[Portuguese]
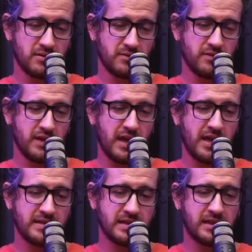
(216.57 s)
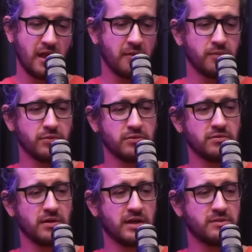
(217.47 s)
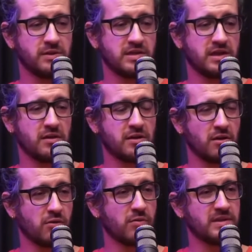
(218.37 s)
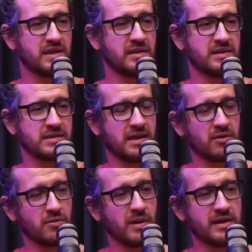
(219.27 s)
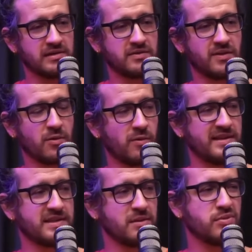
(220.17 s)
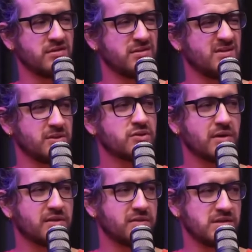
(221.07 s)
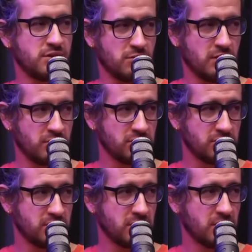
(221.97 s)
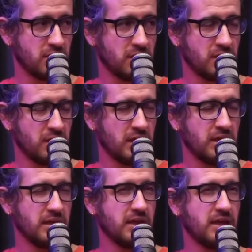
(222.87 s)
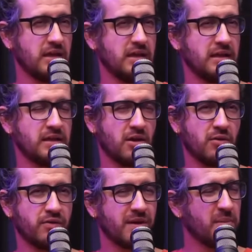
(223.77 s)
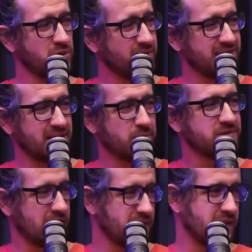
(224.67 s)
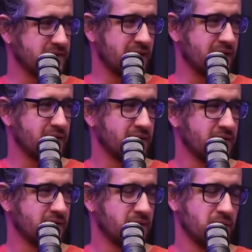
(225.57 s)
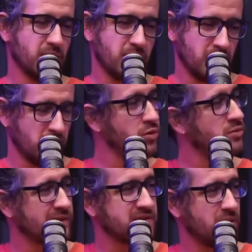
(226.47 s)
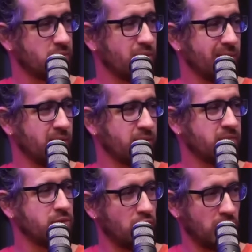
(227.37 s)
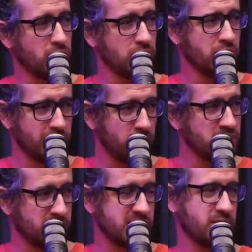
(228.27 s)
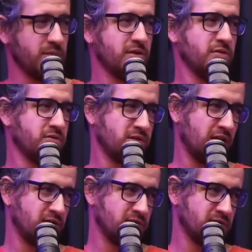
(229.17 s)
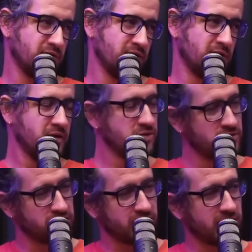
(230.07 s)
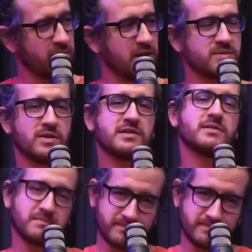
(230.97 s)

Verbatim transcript: fiquei esse tempo administrando. Então eu comecei a atrasar com mais frequência depois dos 24, 25 anos. E então eu fiquei muito mais tempo sem transar. Muito mais tempo comendo. Logo, eu valorizo mais a comida do que o sexo. Entendi. Justificada a minha resposta?